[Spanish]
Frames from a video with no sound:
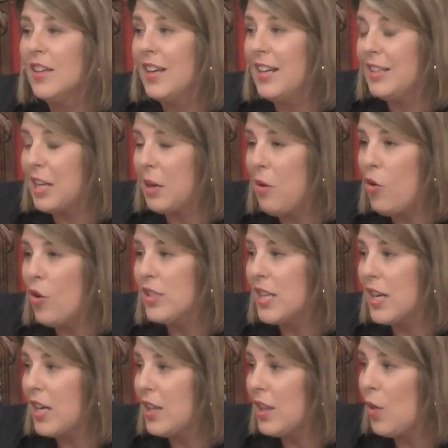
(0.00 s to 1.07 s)
El trabajo que se
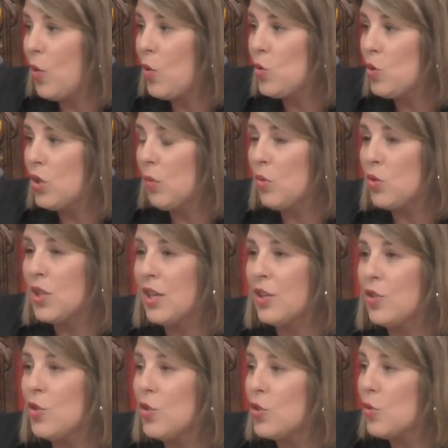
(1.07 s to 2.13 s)
ha realizado en los últimos
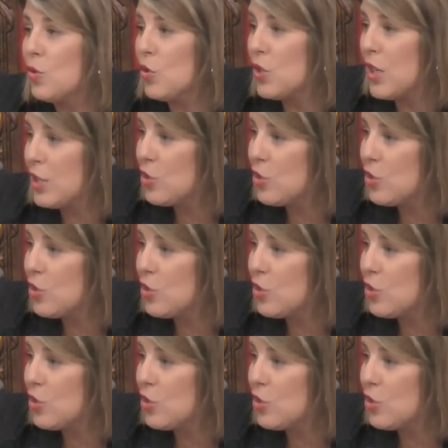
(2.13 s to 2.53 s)
años nos ha